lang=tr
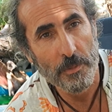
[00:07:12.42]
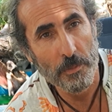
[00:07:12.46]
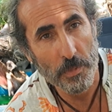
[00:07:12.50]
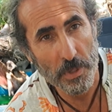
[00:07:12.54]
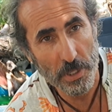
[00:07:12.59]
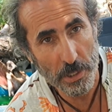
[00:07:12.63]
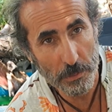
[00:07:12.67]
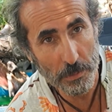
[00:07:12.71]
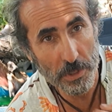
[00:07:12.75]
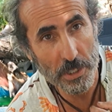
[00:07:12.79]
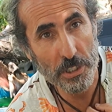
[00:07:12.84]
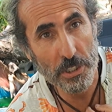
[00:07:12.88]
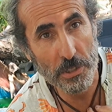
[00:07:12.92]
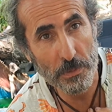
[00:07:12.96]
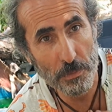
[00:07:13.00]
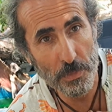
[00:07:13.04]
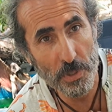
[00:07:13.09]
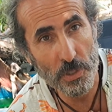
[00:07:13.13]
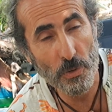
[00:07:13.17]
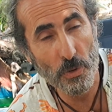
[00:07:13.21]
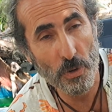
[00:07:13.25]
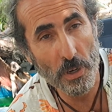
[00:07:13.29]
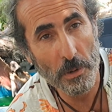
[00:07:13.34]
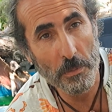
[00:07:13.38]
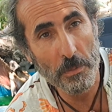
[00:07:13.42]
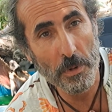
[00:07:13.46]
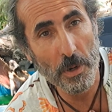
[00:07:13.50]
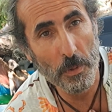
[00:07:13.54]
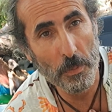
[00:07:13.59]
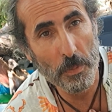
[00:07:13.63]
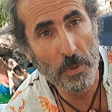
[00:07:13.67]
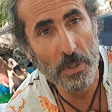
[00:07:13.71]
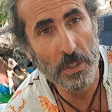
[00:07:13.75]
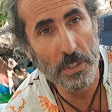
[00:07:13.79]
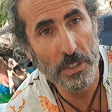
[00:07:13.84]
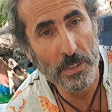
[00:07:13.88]
Benim eşim bir dönem
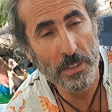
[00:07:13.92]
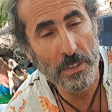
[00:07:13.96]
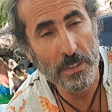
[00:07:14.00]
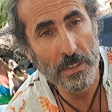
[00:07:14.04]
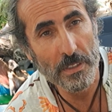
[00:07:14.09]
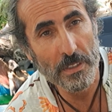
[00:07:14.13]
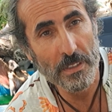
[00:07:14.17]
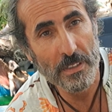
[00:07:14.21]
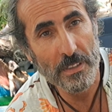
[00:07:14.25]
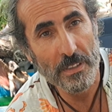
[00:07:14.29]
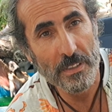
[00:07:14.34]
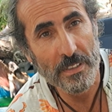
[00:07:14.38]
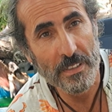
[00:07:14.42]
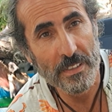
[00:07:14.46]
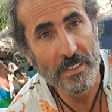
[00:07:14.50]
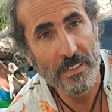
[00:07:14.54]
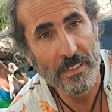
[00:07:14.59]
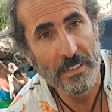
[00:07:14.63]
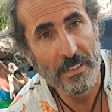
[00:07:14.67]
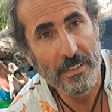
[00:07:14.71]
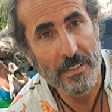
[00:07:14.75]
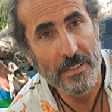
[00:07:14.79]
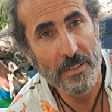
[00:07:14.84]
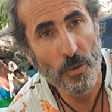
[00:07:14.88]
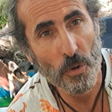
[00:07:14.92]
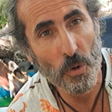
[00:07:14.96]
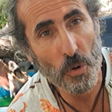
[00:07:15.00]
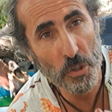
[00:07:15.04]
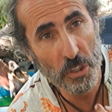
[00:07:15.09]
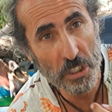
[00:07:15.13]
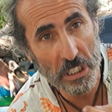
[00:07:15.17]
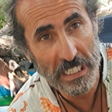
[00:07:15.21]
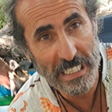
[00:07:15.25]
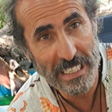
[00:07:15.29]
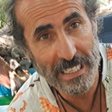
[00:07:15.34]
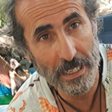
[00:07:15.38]
kapalıydı. O
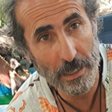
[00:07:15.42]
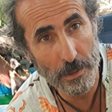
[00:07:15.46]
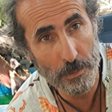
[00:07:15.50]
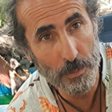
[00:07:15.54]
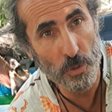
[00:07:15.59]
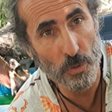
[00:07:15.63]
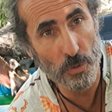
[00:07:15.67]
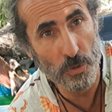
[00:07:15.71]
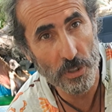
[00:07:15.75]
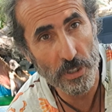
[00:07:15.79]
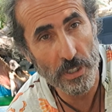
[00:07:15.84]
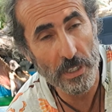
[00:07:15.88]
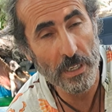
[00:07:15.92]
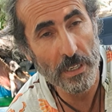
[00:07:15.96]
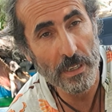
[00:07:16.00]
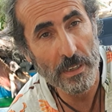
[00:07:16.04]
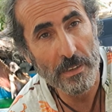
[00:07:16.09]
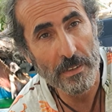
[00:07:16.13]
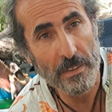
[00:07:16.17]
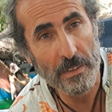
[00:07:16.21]
giremiyor diye.